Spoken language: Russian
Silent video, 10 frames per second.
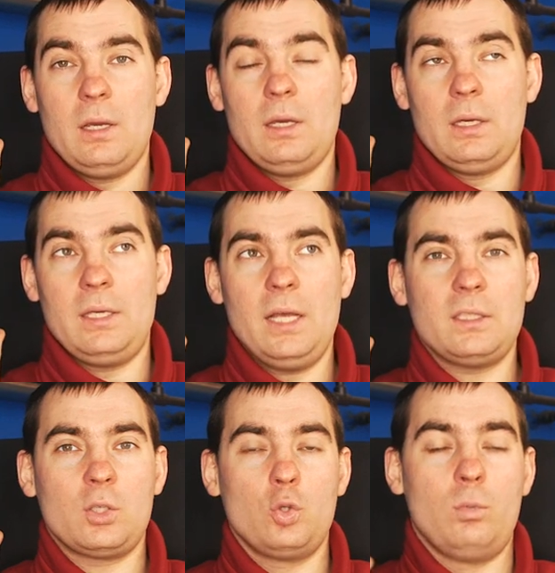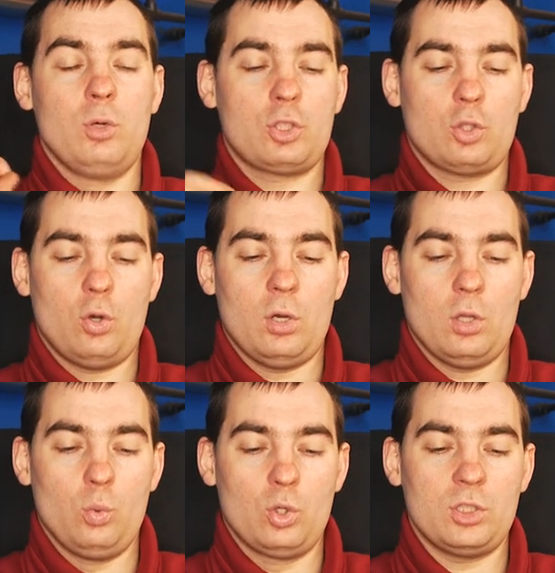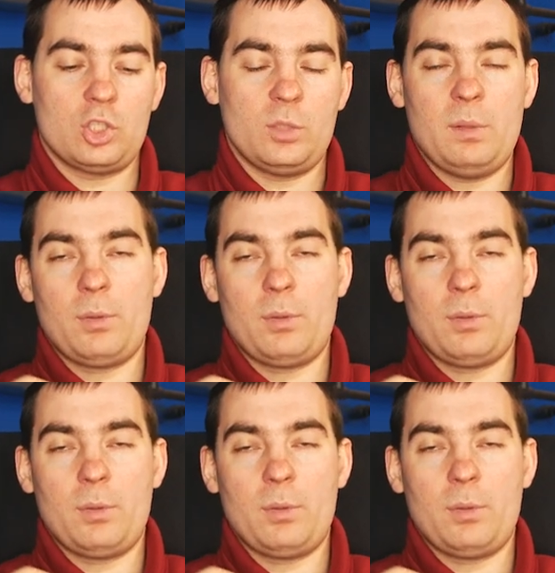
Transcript: Э, я так думаю, что нужно, чтобы